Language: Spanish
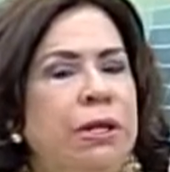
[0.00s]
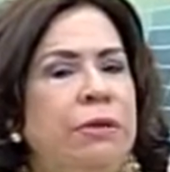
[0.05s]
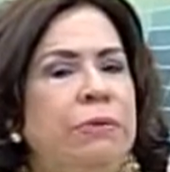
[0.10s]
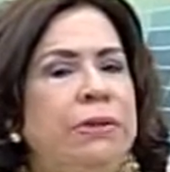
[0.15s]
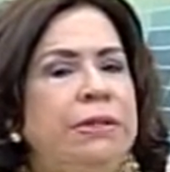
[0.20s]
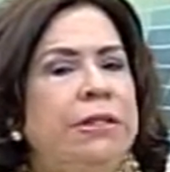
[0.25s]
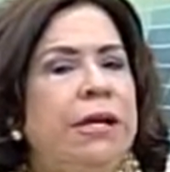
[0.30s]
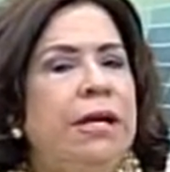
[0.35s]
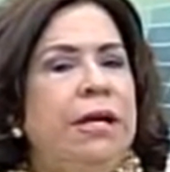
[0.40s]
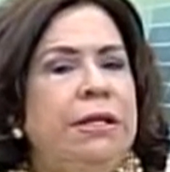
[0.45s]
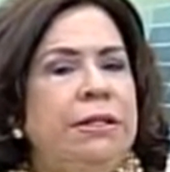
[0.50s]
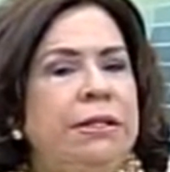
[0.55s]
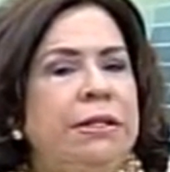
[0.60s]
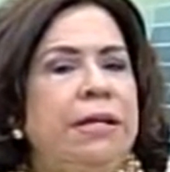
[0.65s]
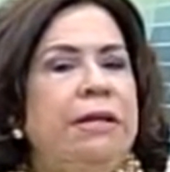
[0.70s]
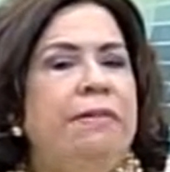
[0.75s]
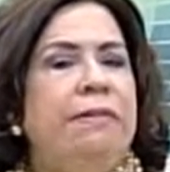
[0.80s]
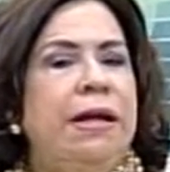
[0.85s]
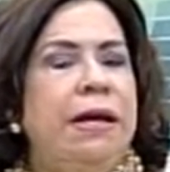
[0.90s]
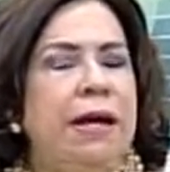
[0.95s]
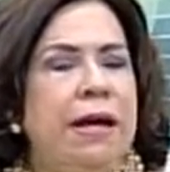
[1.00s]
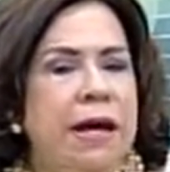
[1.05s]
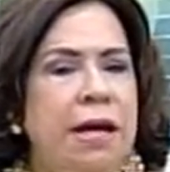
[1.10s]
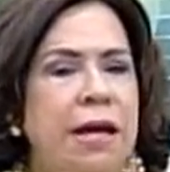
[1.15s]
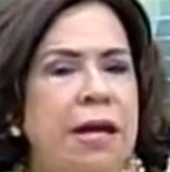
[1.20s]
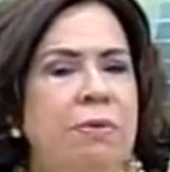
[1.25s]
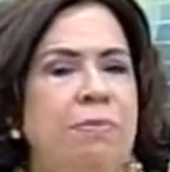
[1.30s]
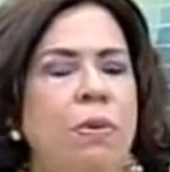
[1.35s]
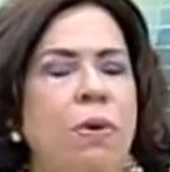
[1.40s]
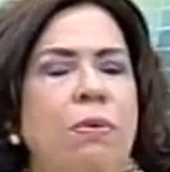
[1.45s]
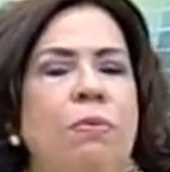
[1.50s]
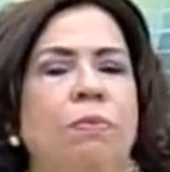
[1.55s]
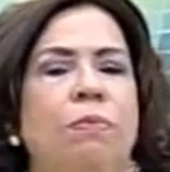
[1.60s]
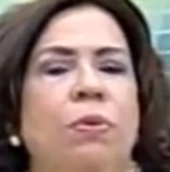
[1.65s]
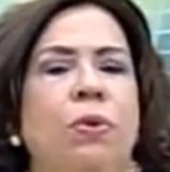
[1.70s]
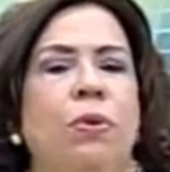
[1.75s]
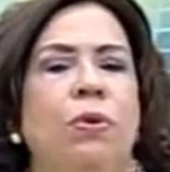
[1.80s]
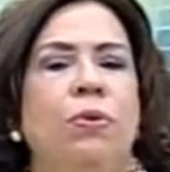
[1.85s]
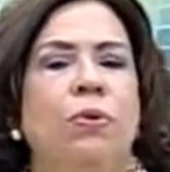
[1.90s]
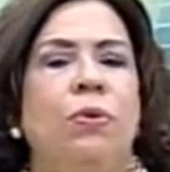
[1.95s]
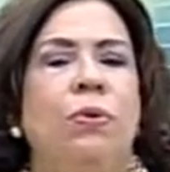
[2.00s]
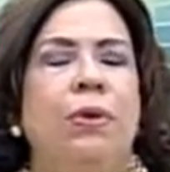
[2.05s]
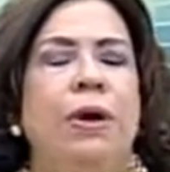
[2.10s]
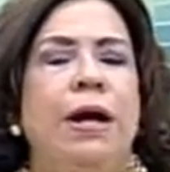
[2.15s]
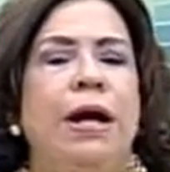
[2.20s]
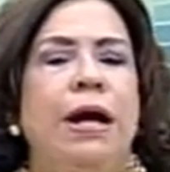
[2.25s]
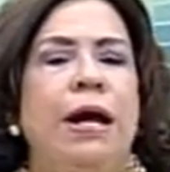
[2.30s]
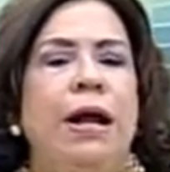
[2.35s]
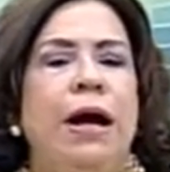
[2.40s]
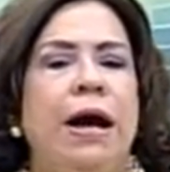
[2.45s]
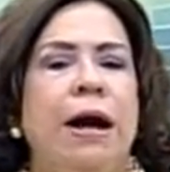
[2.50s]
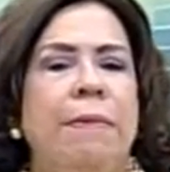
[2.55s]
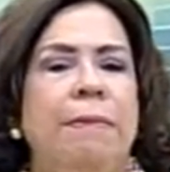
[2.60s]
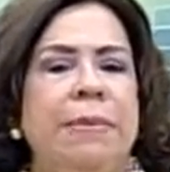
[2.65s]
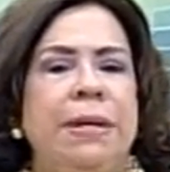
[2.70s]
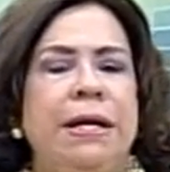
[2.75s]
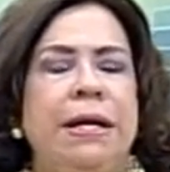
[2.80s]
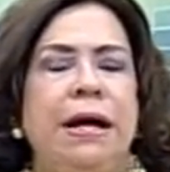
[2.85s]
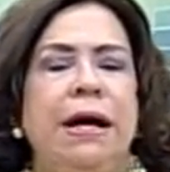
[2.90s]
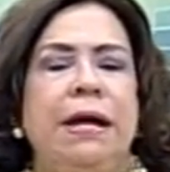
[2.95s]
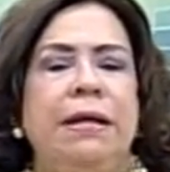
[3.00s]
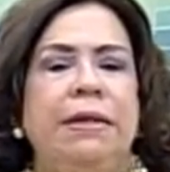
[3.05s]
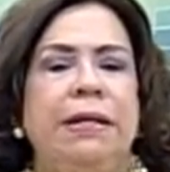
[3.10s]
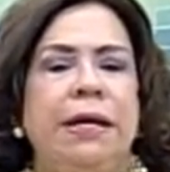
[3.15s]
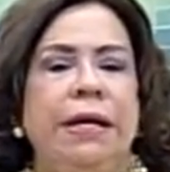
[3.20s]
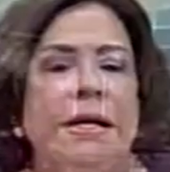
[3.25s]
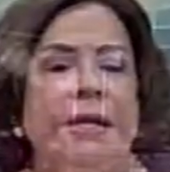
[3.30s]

nuestra gente de Avon, con eh, las amigas de